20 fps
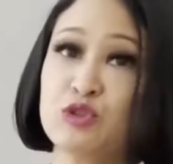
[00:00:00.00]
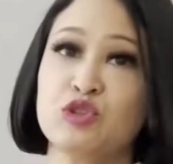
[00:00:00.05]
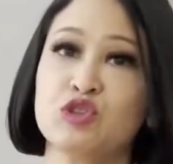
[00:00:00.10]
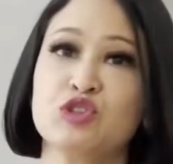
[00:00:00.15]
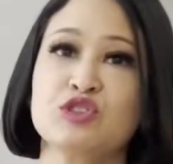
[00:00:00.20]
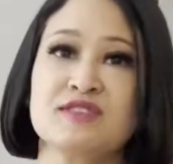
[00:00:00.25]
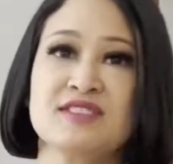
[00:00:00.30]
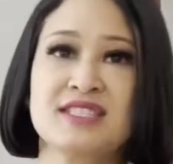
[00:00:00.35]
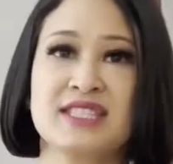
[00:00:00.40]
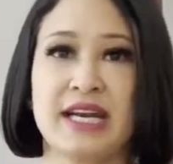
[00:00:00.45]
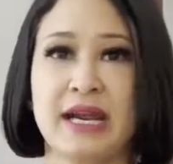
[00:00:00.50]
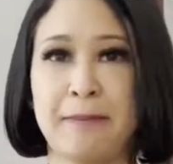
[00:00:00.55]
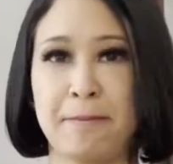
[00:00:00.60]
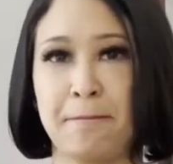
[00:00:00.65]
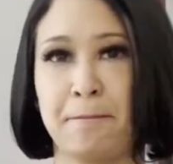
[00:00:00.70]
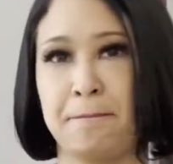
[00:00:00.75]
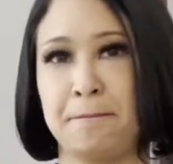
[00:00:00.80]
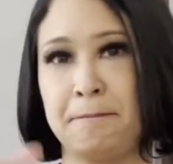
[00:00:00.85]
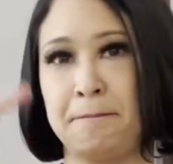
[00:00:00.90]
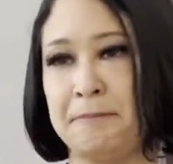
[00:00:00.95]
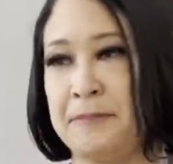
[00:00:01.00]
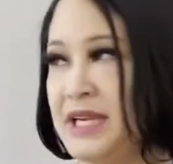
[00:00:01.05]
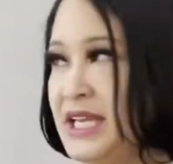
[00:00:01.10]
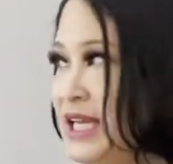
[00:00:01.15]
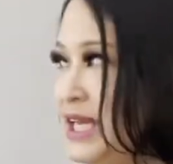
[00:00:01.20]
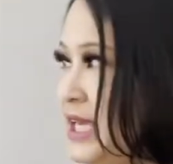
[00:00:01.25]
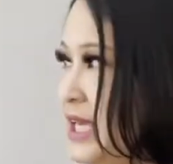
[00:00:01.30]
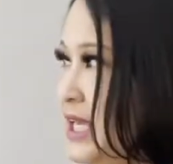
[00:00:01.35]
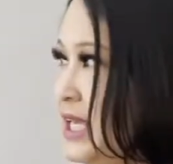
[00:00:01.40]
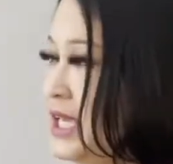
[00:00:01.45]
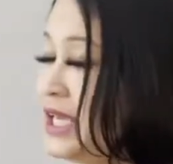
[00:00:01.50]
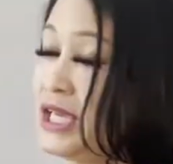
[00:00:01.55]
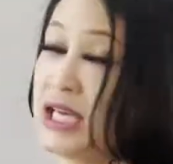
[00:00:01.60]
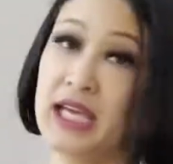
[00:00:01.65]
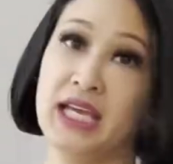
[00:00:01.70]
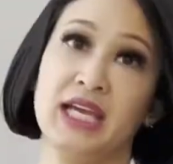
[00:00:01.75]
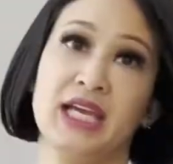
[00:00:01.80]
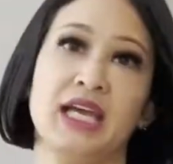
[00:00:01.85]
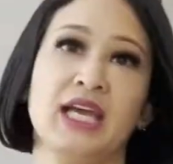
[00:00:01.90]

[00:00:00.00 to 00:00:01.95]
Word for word: untuk strap nih